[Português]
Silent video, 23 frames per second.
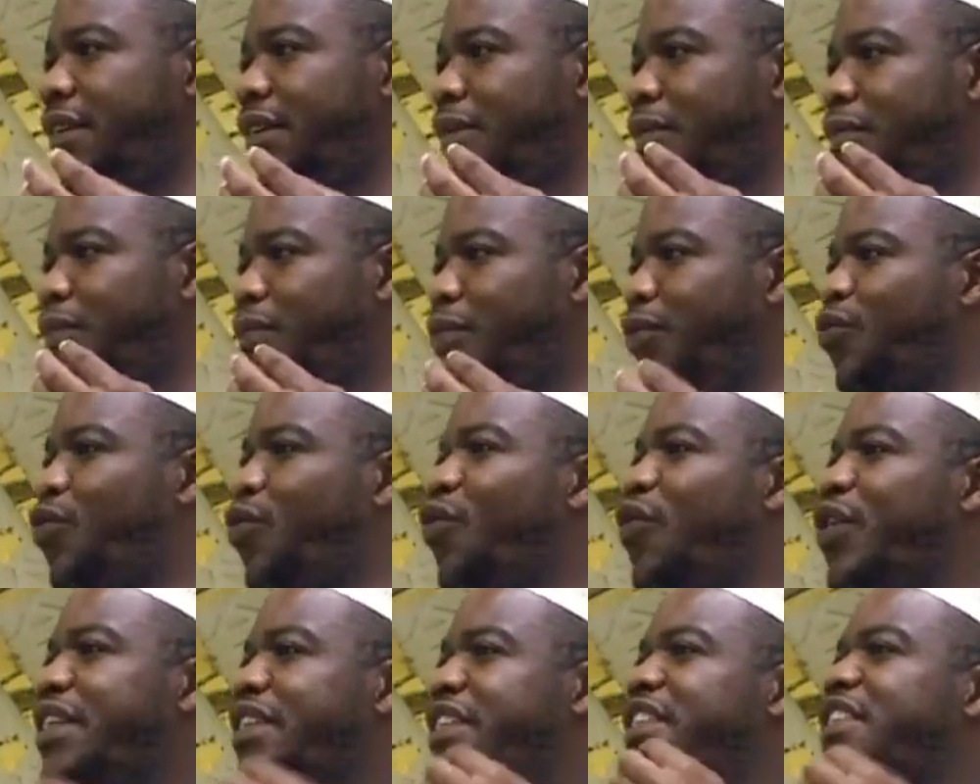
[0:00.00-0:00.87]
por
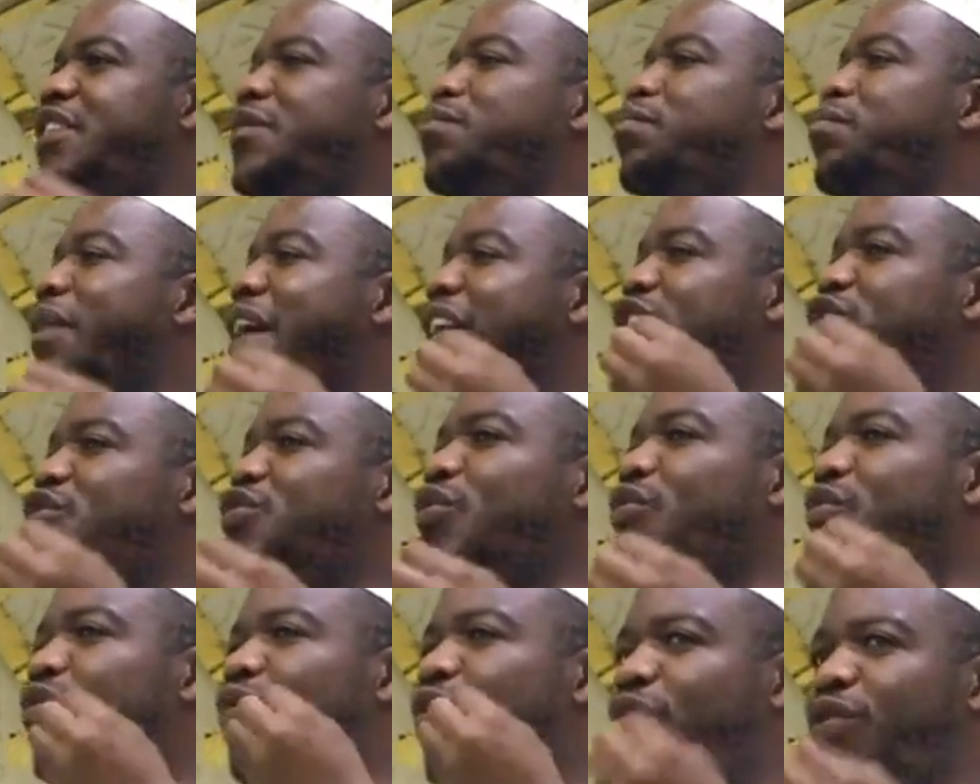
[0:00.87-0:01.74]
coisas mais
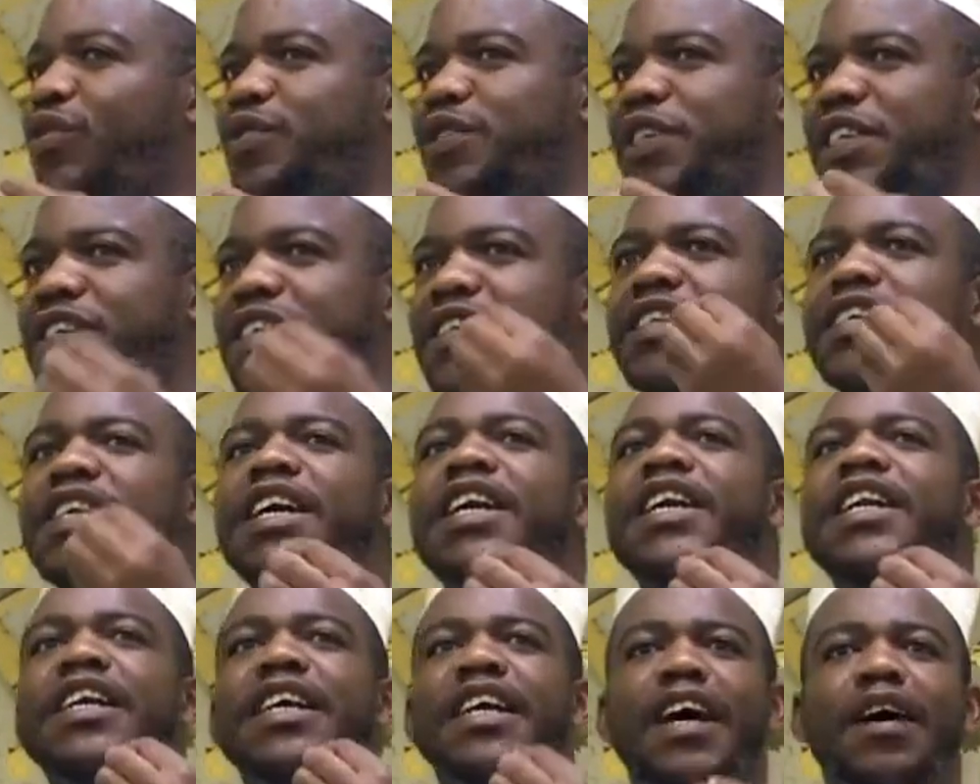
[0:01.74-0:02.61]
honrosas que
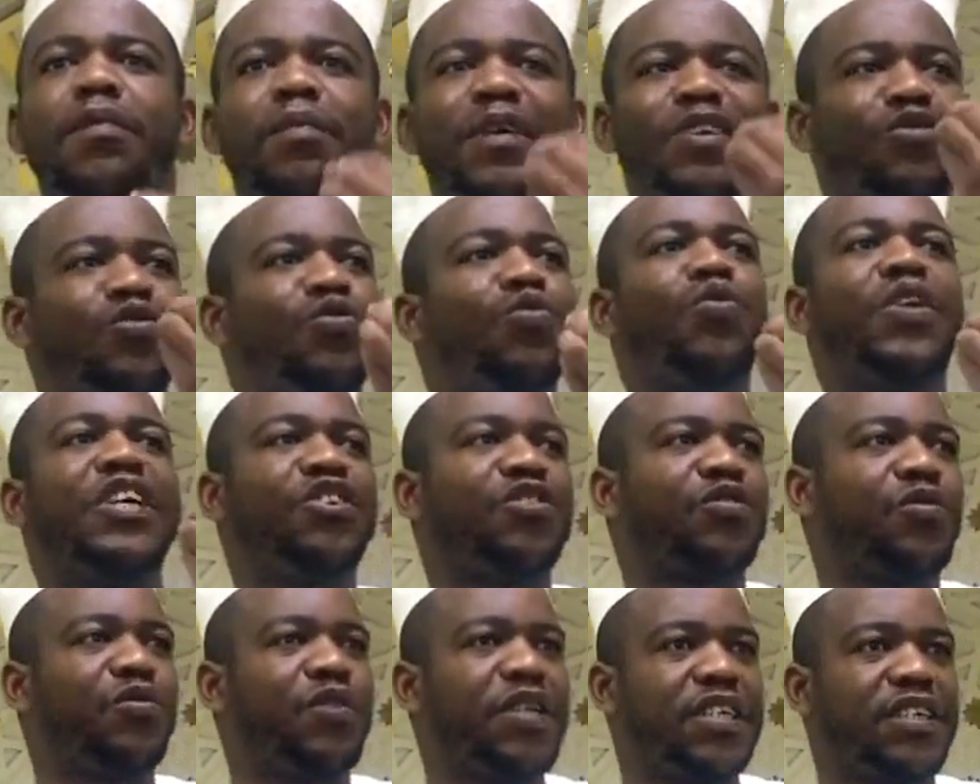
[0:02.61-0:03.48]
ele ama. Duas
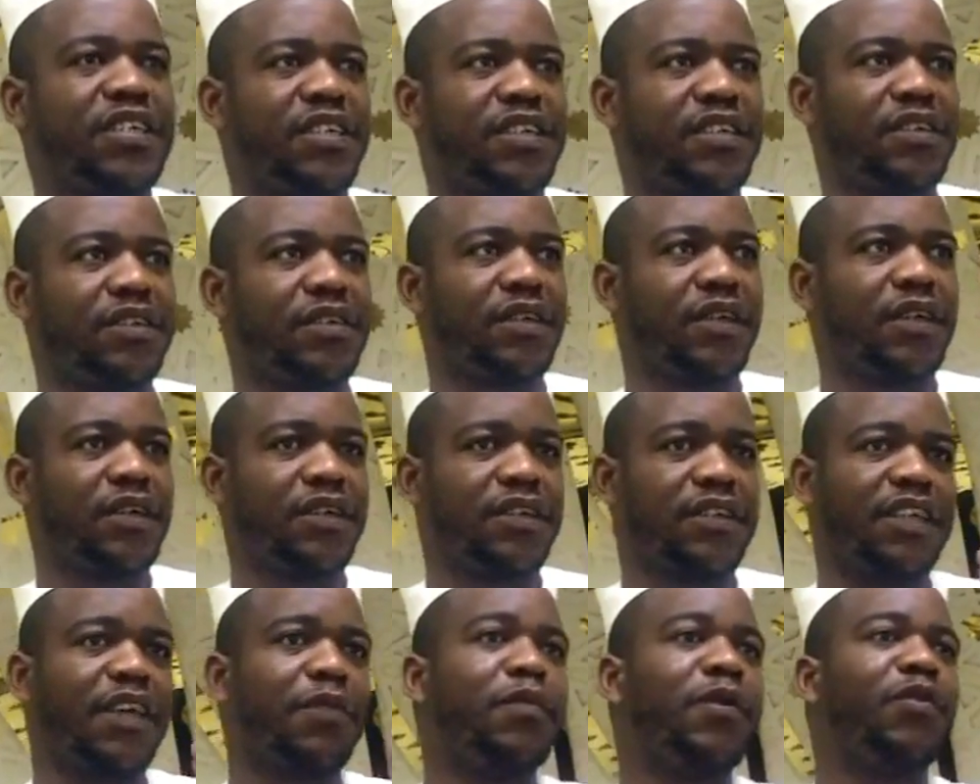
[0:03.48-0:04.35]
coisas.
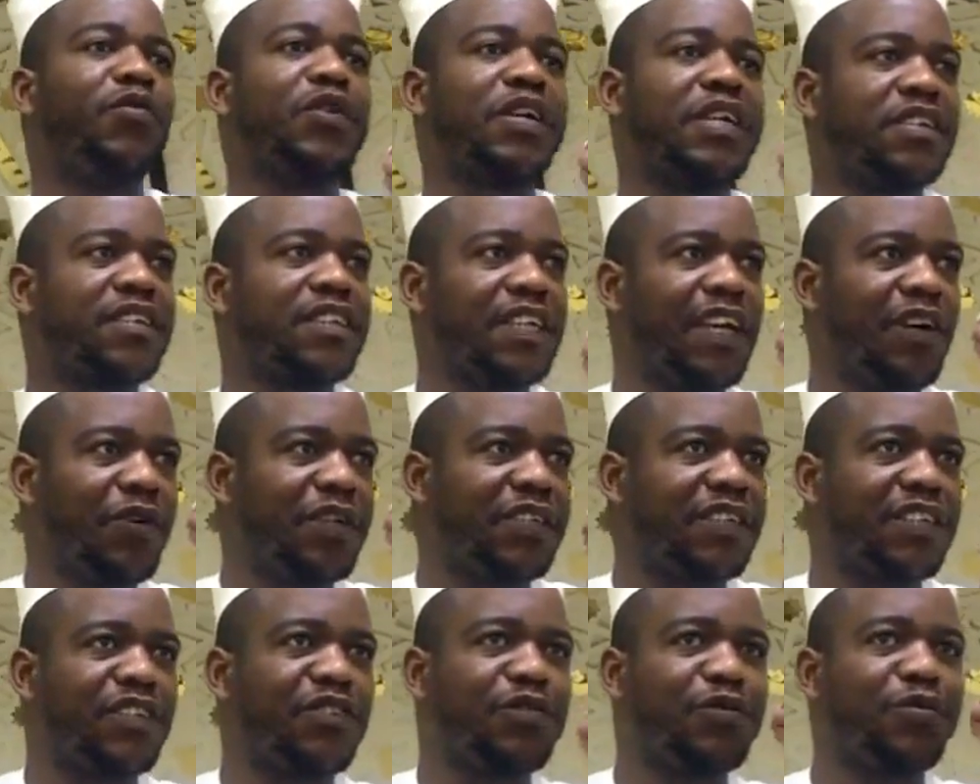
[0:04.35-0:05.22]
Sabem o que são
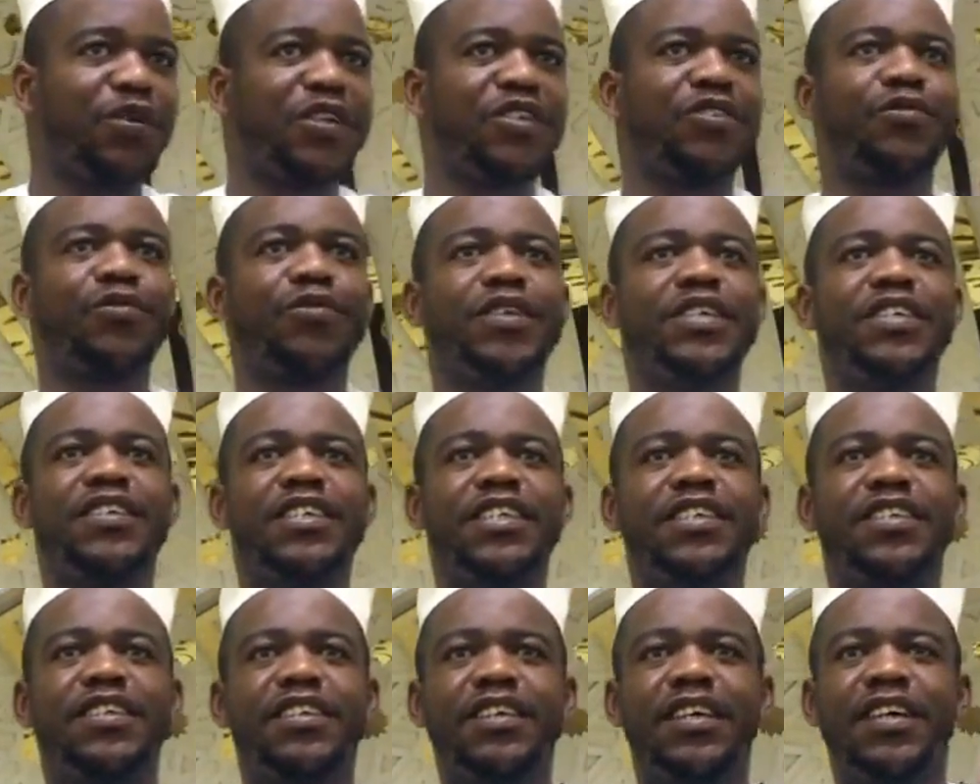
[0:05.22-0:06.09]
essas duas
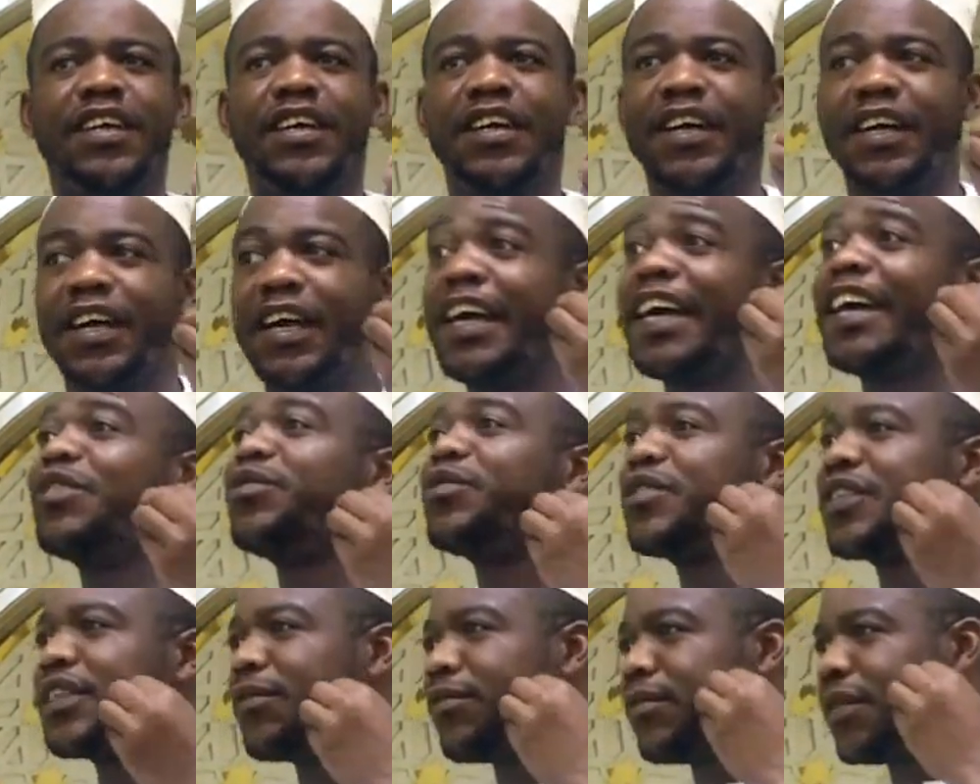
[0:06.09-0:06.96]
coisas? É a
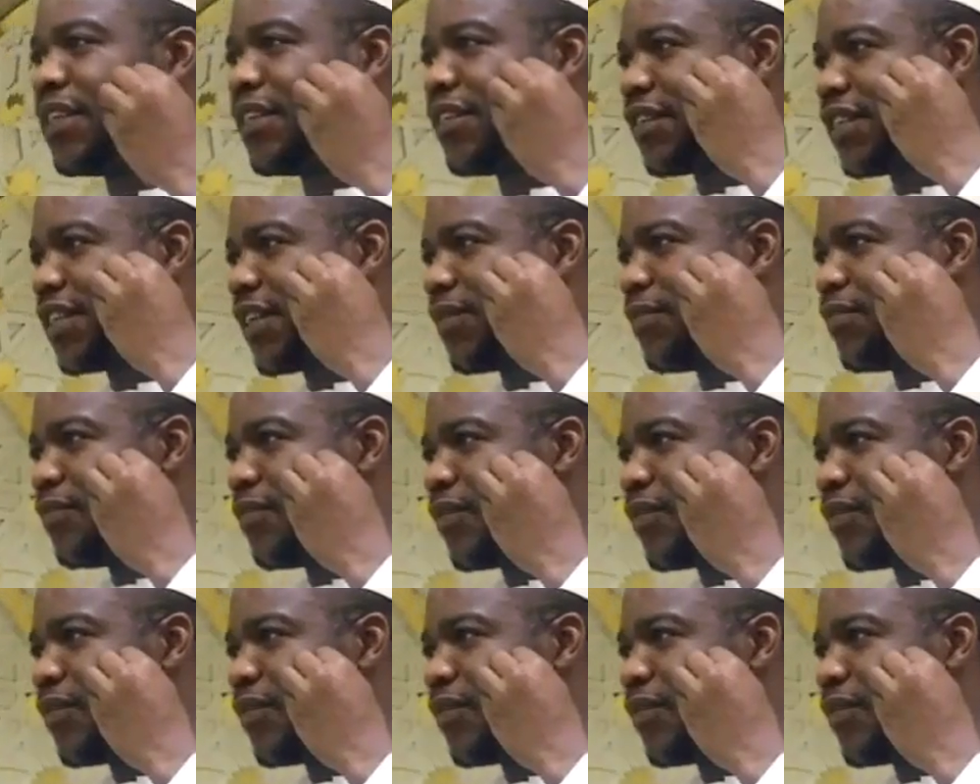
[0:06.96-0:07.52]
nossa vista.